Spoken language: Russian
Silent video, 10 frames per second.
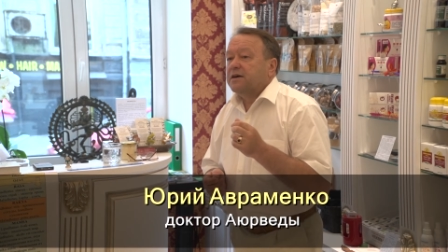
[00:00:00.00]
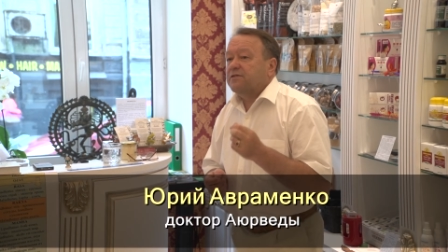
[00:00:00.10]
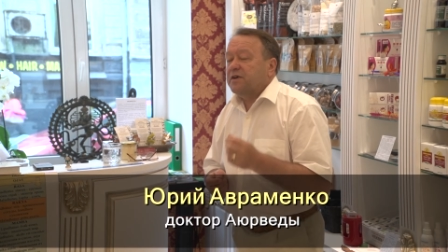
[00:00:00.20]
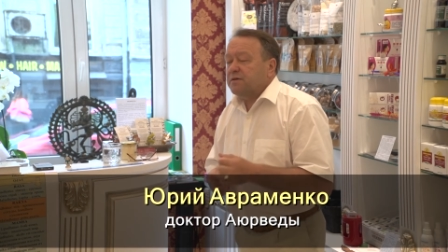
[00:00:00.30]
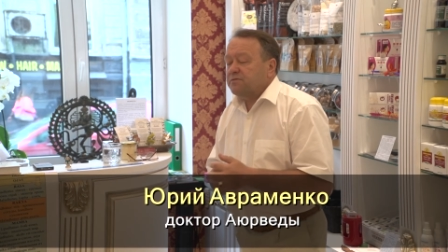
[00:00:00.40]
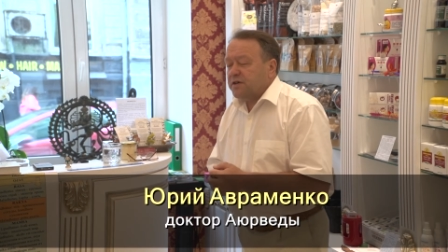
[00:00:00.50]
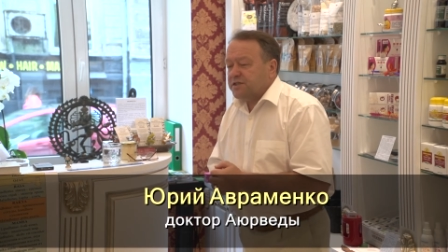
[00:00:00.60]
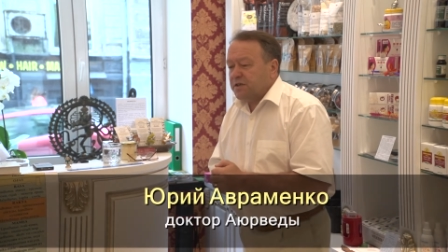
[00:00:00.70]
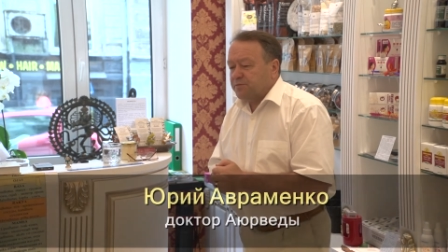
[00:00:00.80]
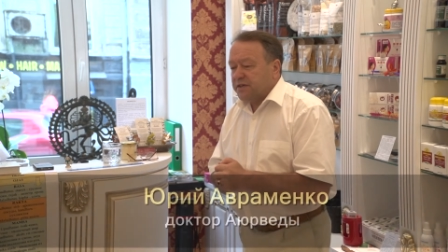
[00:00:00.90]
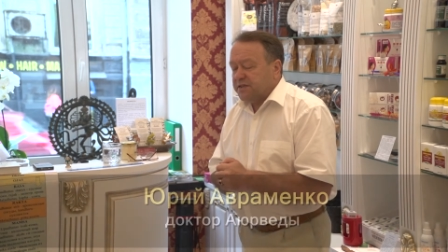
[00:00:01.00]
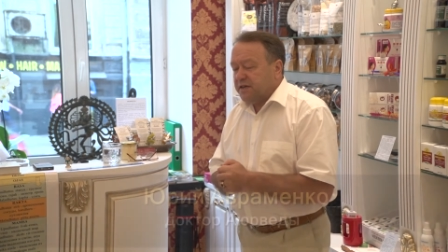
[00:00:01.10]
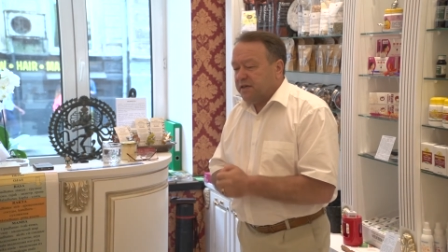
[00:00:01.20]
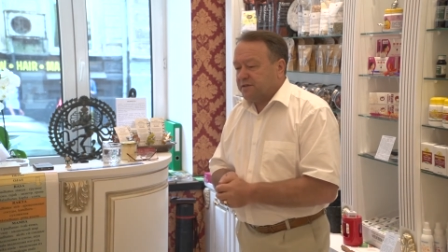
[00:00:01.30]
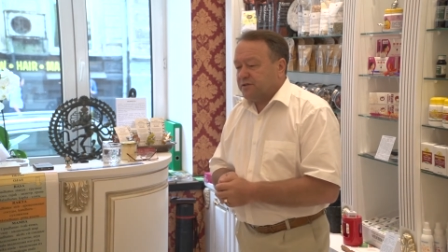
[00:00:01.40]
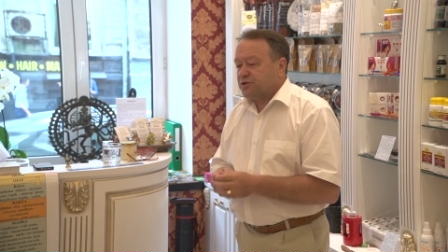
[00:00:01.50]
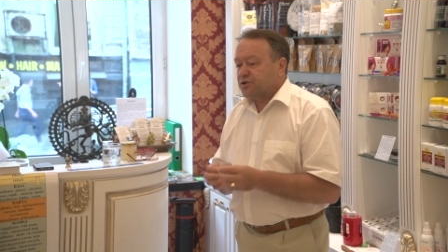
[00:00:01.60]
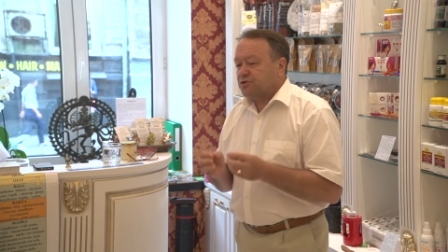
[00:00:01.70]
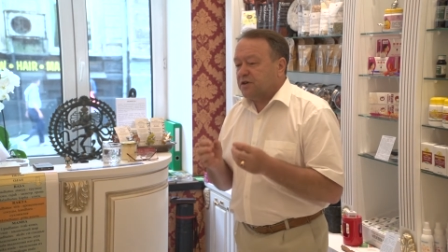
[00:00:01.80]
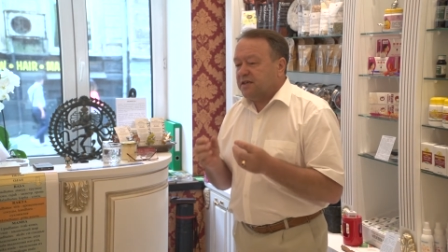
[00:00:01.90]
Вам важно понять,
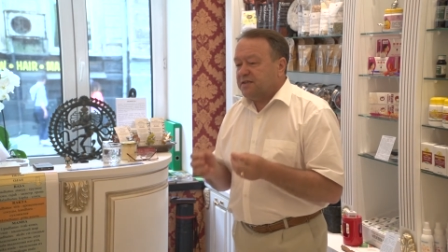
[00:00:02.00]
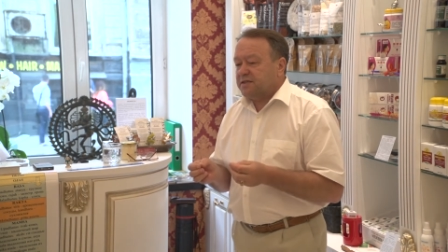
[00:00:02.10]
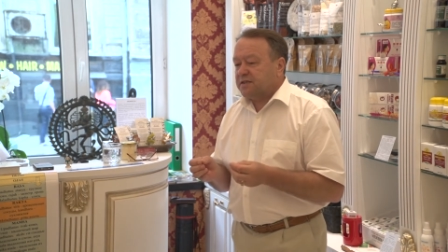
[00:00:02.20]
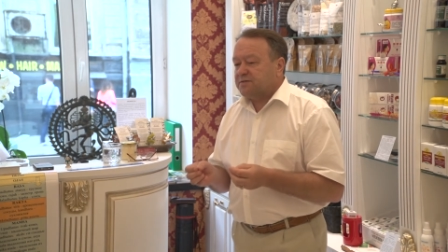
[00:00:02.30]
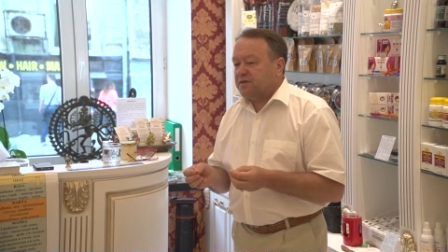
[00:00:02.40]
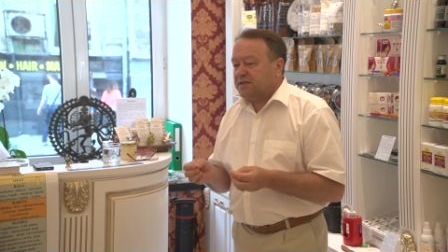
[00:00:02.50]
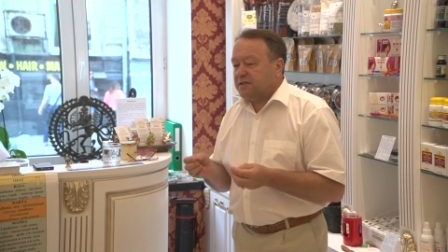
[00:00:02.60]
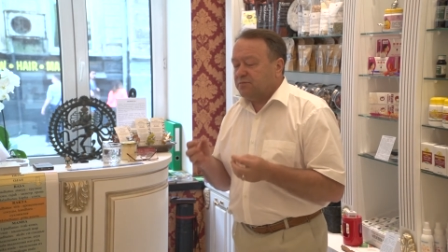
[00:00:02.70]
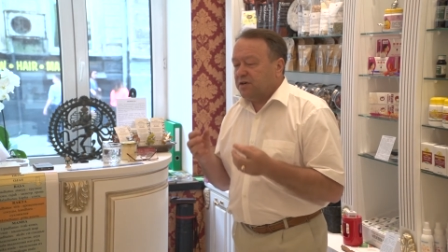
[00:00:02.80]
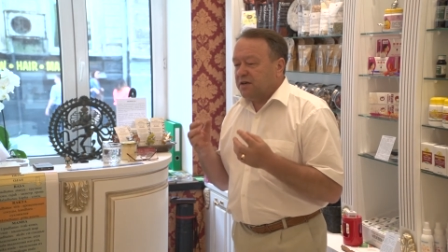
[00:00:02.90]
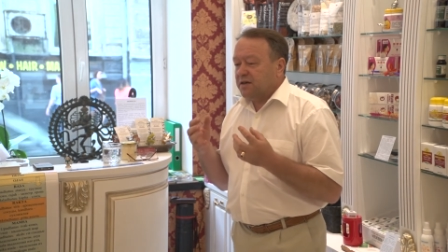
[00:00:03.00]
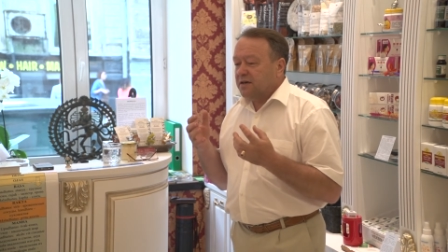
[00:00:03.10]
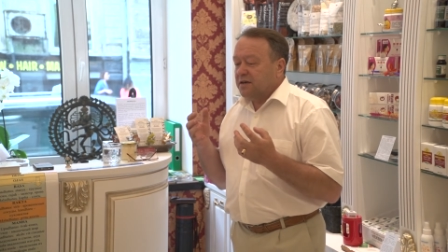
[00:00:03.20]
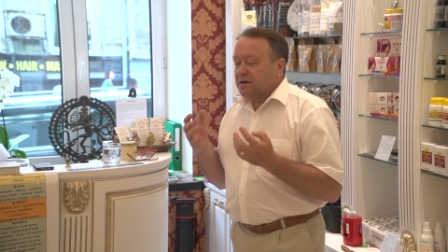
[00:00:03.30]
что эти названия были